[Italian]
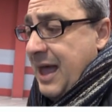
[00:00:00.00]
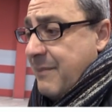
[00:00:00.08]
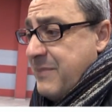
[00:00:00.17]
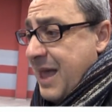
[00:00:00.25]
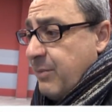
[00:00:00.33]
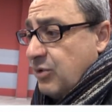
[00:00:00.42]

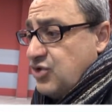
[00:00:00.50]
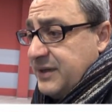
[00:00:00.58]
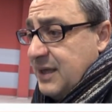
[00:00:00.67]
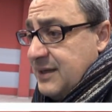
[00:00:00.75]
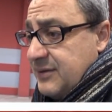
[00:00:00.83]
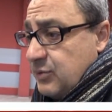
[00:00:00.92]
Abbiamo
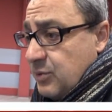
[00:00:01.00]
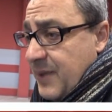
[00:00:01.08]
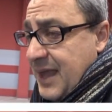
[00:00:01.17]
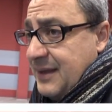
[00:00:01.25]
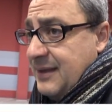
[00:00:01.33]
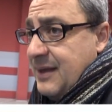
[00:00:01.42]
già degli
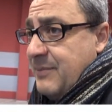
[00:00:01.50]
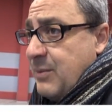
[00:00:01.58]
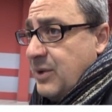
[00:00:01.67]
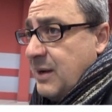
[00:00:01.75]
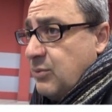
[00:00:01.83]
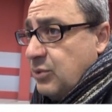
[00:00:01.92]
strumenti,
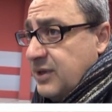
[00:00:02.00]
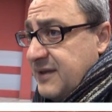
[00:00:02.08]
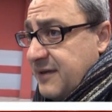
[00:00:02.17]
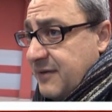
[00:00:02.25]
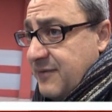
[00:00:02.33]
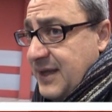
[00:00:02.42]
abbiamo la
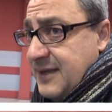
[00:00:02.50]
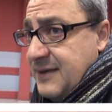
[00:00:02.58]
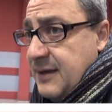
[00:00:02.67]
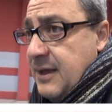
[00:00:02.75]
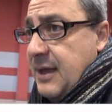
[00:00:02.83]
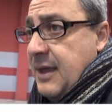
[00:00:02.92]

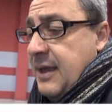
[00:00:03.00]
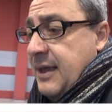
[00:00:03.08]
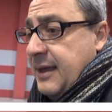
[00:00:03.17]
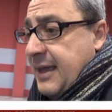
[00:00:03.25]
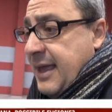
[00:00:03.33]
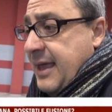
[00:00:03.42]
multiservizi
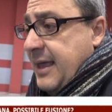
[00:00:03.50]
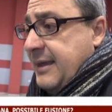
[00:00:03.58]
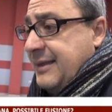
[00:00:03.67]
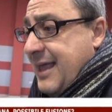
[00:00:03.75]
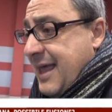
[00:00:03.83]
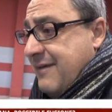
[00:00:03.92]
che
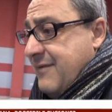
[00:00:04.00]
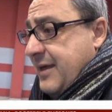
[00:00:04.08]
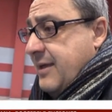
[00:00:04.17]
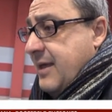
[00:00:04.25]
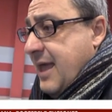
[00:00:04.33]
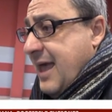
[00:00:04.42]

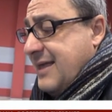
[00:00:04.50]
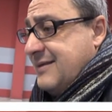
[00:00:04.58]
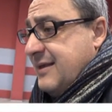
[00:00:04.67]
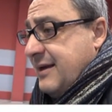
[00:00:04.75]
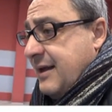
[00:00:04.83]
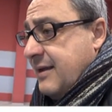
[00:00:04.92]
deve
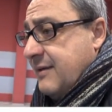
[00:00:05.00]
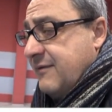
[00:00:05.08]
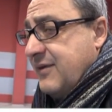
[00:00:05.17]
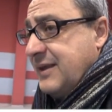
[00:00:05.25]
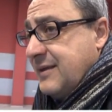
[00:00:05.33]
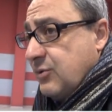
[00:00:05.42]
essere
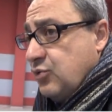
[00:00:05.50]
fin da